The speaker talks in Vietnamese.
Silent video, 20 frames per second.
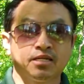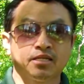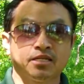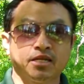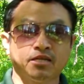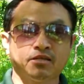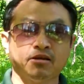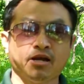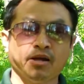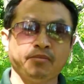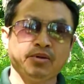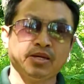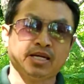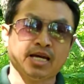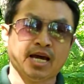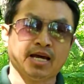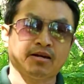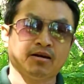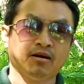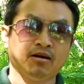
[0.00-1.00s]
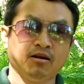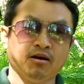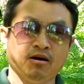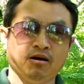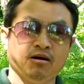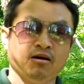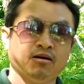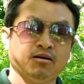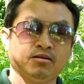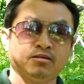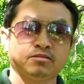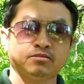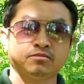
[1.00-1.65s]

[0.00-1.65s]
tới cho America nó là